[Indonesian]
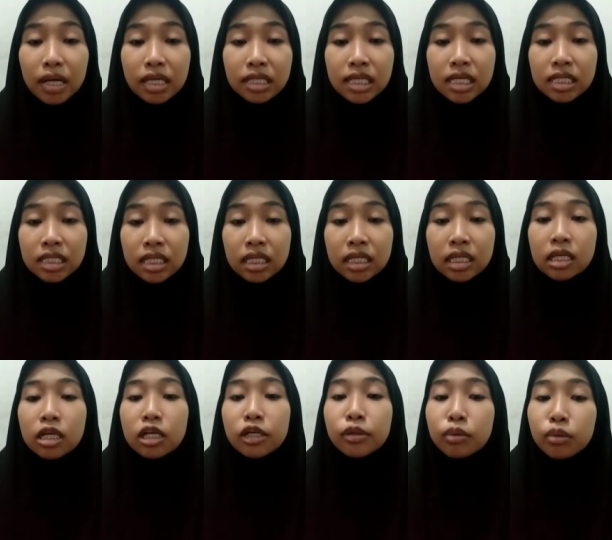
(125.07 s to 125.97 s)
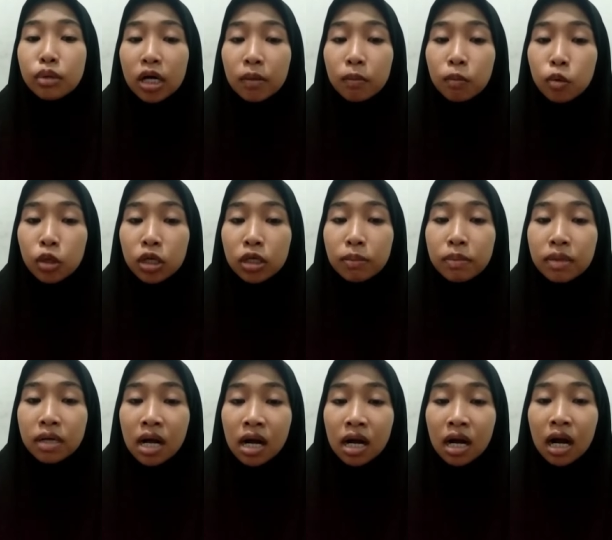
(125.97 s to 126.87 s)
prasasti di Kedukan Bukit
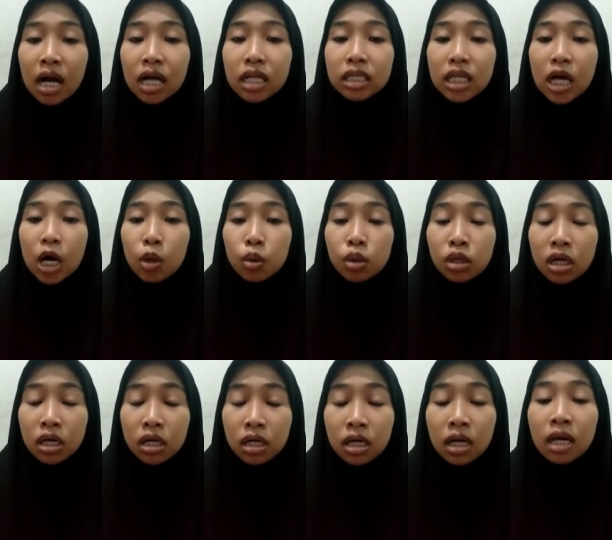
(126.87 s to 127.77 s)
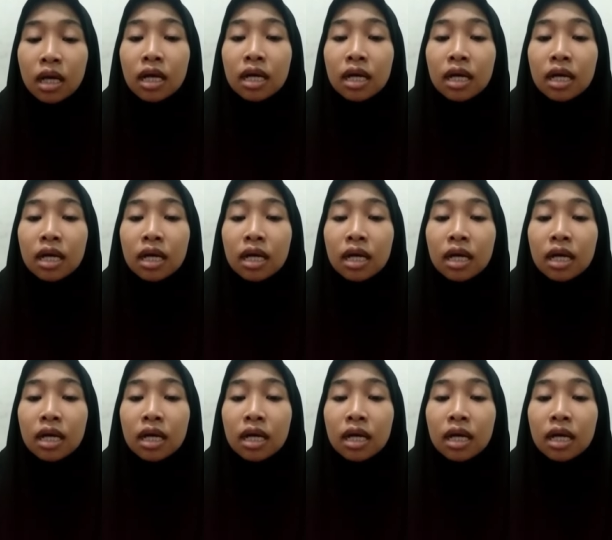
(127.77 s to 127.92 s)
Berangka tahun